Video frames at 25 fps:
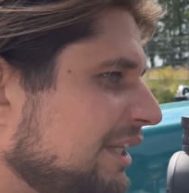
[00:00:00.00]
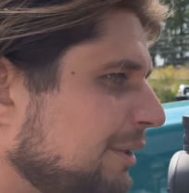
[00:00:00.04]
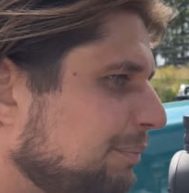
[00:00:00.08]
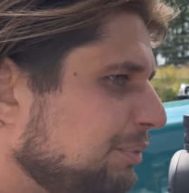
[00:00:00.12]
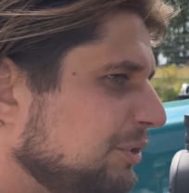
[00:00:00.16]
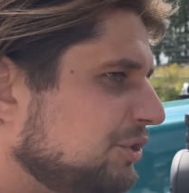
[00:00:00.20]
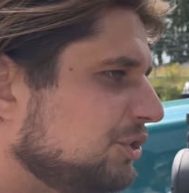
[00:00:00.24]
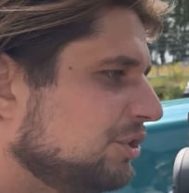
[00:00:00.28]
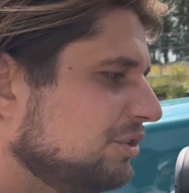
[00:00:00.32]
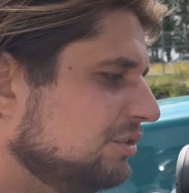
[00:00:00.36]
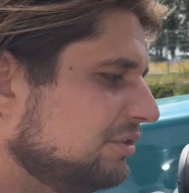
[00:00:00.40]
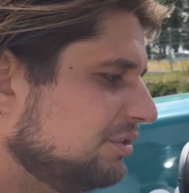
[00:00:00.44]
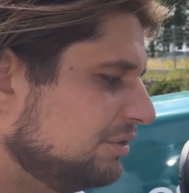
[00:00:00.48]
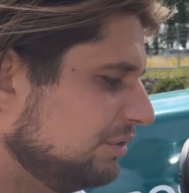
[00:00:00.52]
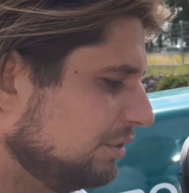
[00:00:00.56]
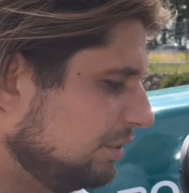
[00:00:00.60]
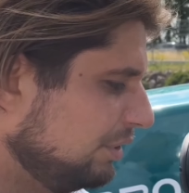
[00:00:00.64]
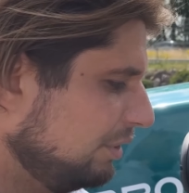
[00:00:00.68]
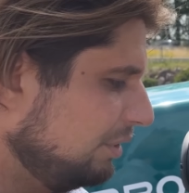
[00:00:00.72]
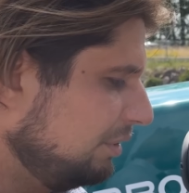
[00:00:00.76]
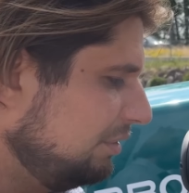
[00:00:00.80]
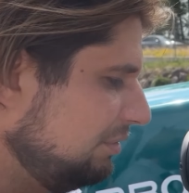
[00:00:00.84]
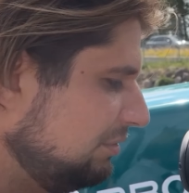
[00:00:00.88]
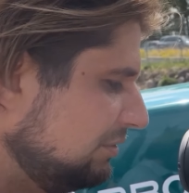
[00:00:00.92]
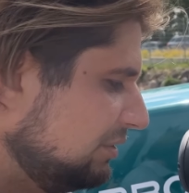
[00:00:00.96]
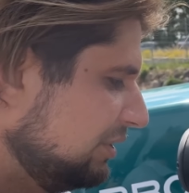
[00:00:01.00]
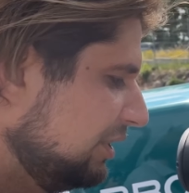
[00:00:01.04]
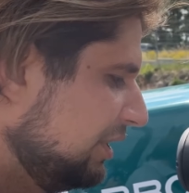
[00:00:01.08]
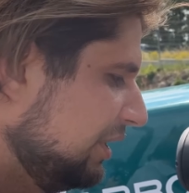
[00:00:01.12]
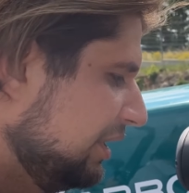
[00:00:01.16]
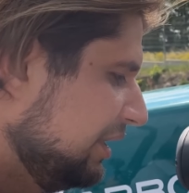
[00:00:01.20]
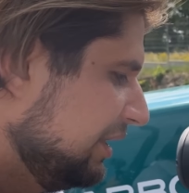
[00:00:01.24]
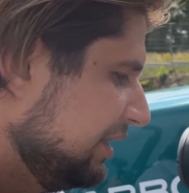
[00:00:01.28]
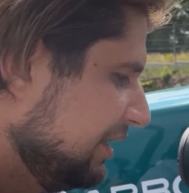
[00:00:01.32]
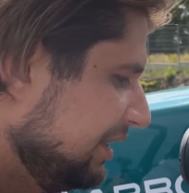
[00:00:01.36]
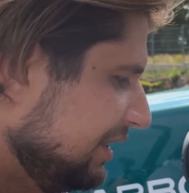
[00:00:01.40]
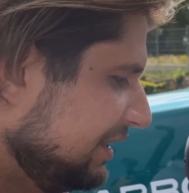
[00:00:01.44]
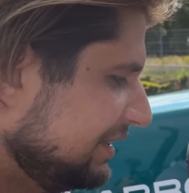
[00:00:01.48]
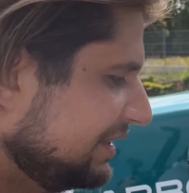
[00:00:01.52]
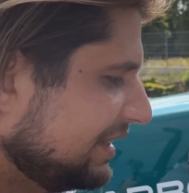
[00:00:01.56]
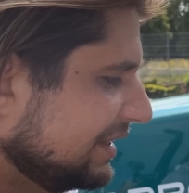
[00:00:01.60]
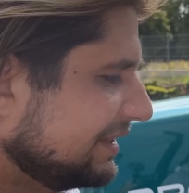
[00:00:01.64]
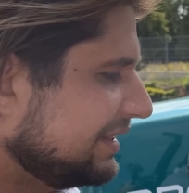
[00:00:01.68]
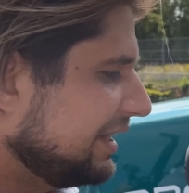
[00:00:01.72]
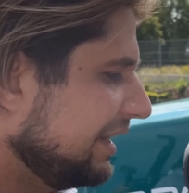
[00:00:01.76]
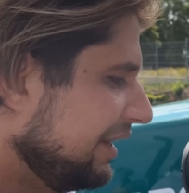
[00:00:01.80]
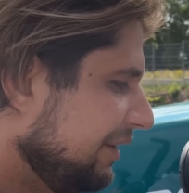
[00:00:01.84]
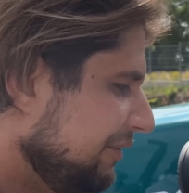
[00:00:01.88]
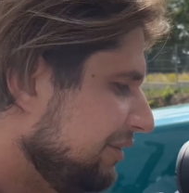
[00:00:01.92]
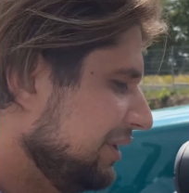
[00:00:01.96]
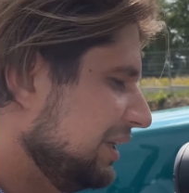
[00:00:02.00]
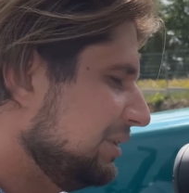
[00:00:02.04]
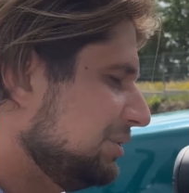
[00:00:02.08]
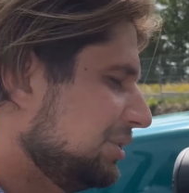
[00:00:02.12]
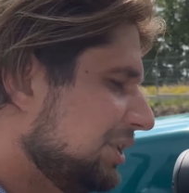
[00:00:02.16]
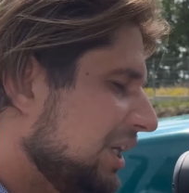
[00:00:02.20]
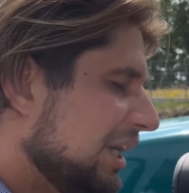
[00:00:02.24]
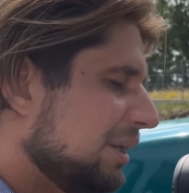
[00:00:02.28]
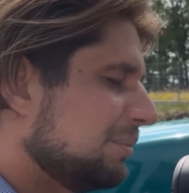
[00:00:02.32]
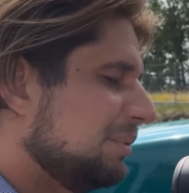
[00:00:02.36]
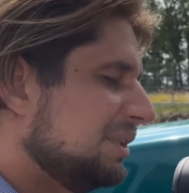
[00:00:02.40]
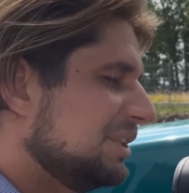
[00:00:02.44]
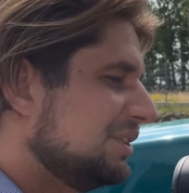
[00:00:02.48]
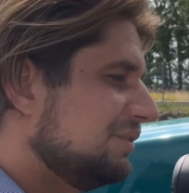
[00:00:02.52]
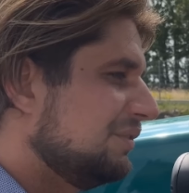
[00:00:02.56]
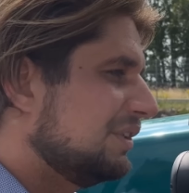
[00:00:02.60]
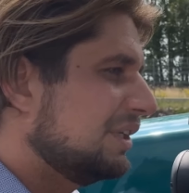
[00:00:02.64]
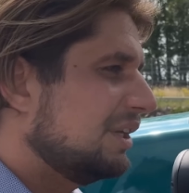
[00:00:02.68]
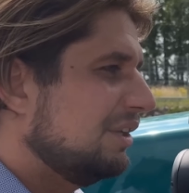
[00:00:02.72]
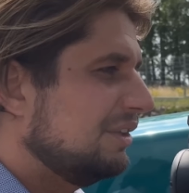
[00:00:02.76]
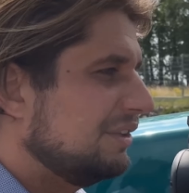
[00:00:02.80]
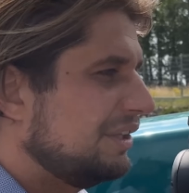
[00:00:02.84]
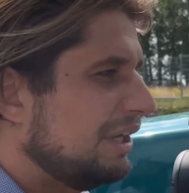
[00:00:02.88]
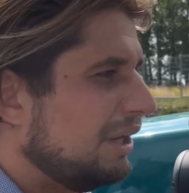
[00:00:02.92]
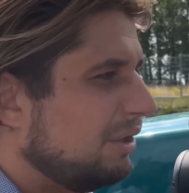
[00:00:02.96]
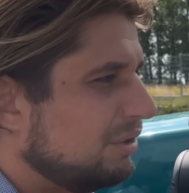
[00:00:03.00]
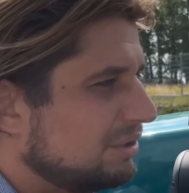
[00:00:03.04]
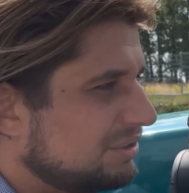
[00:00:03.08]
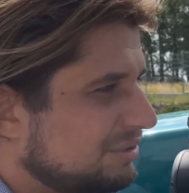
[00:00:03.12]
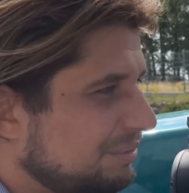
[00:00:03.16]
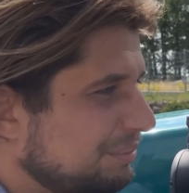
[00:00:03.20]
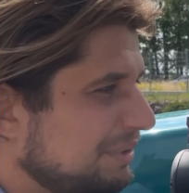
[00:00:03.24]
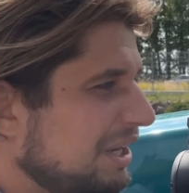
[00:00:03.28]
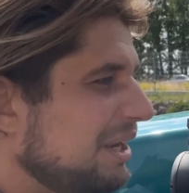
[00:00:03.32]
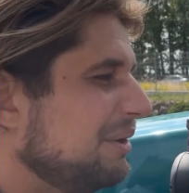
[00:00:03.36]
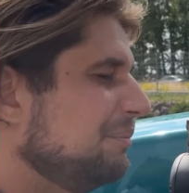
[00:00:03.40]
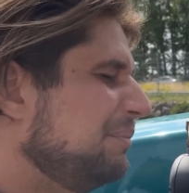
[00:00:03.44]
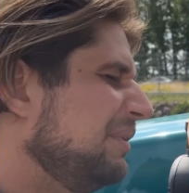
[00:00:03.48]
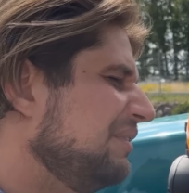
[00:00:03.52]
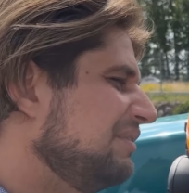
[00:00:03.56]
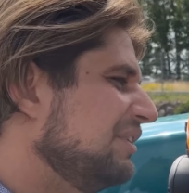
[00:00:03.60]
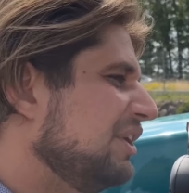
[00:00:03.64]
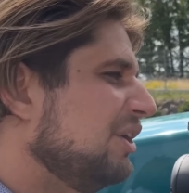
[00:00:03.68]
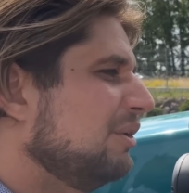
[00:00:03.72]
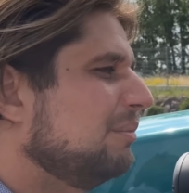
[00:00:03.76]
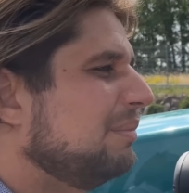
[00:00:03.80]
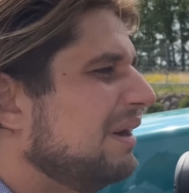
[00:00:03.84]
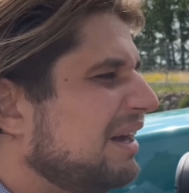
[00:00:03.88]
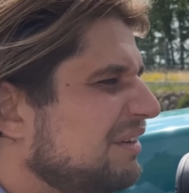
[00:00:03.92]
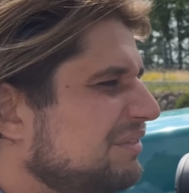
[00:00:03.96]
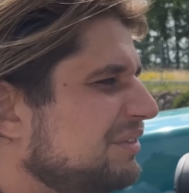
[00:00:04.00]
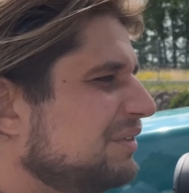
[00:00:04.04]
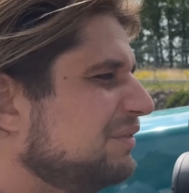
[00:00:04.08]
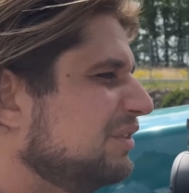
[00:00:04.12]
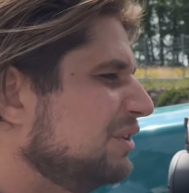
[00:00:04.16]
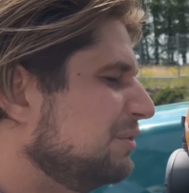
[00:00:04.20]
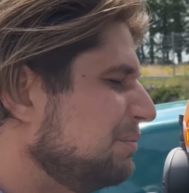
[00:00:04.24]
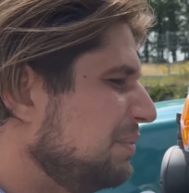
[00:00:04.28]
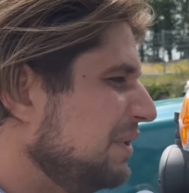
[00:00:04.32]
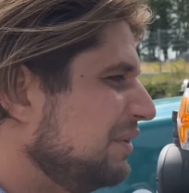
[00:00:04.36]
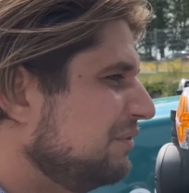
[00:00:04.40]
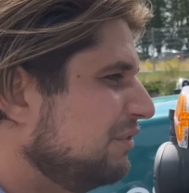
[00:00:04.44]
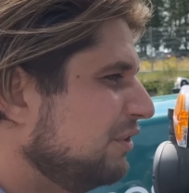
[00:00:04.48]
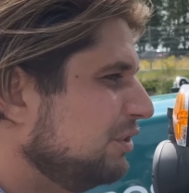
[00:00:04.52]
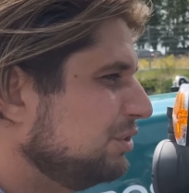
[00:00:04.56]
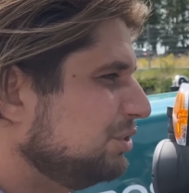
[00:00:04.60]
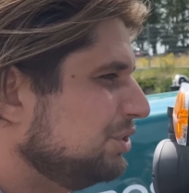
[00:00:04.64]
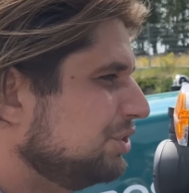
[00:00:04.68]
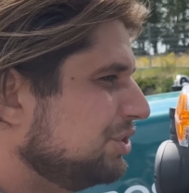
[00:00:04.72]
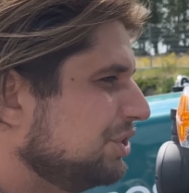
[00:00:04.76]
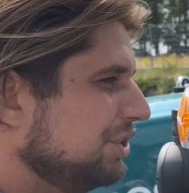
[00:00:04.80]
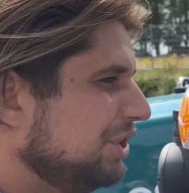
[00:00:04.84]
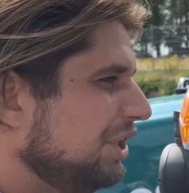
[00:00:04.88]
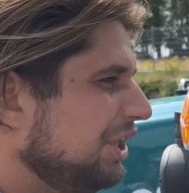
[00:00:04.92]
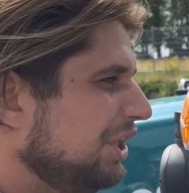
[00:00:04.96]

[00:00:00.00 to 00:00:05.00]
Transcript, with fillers: Na początku Zastanawiałem się, jak będzie wyglądało to. Miałem pewne obawy, wątpliwości,